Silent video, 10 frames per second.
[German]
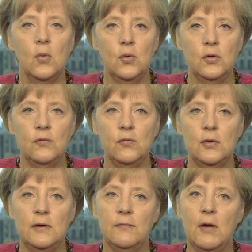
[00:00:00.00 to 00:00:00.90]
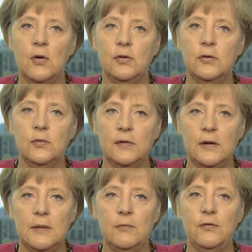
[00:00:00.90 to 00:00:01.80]
Ungewöhnlich war auch die
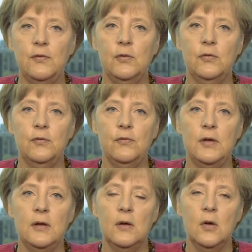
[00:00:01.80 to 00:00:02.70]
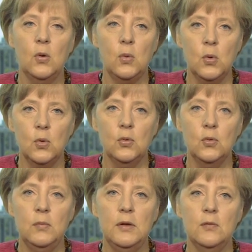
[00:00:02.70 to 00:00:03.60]
Unternehmensphilosophie,
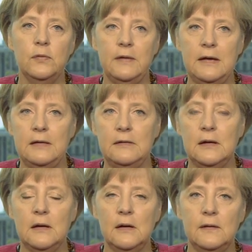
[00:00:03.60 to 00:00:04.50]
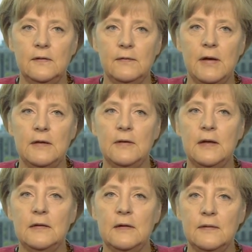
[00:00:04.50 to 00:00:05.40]
Ökonomie und Ethik als zwei
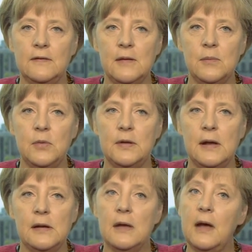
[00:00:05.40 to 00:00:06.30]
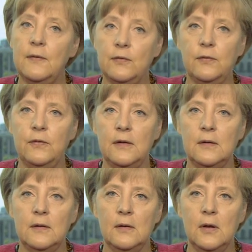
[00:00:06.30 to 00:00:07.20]
Seiten derselben Medaille
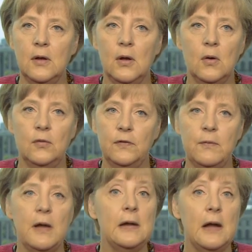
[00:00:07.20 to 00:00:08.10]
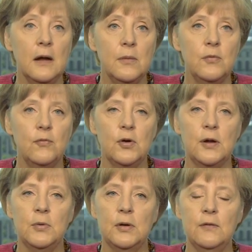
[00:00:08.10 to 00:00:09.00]
anzusehen. Und zwar lange bevor
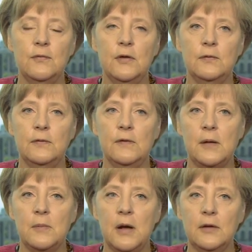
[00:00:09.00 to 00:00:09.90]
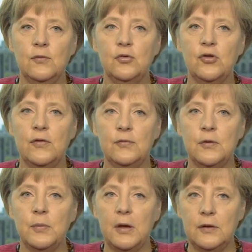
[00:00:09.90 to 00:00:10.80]
der Begriff der sozialen Marktwirtschaft
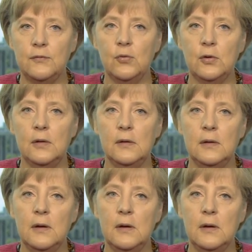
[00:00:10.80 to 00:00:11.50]
geprägt wurde.